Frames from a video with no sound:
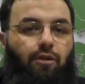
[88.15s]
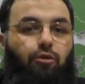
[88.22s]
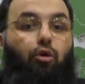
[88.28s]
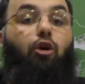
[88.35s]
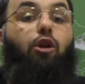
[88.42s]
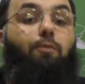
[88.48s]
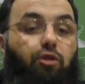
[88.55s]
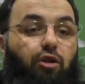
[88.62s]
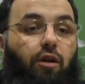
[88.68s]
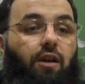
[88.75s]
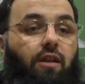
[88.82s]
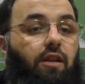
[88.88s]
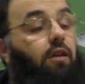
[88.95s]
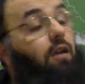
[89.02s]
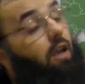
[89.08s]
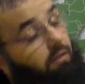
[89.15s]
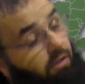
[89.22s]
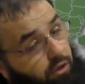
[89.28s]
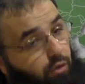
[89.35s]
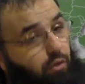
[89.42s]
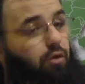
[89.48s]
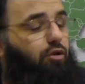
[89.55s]
Doğru mu söyledik?
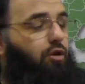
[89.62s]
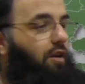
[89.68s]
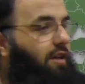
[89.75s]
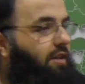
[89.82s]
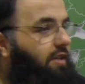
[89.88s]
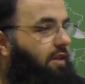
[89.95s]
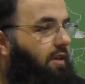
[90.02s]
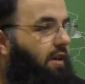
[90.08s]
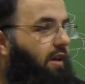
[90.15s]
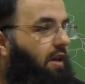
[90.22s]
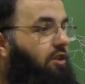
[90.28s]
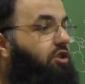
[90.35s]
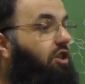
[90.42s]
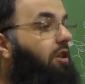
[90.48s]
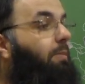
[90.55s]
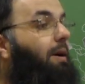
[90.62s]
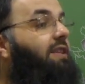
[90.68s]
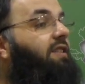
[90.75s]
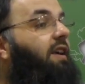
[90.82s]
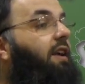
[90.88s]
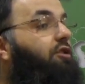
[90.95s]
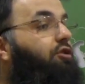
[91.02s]
Evet doğru söyledik. Şimdi ben
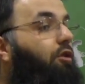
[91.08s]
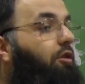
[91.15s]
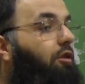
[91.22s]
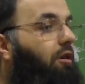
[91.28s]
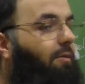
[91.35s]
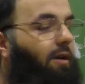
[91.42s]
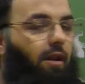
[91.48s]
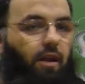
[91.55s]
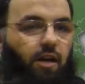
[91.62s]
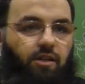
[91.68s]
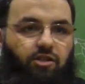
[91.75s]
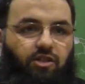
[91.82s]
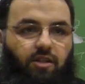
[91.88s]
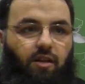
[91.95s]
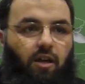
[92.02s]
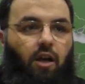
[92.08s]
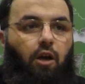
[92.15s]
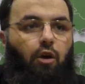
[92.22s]
sana soruyorum Allah için.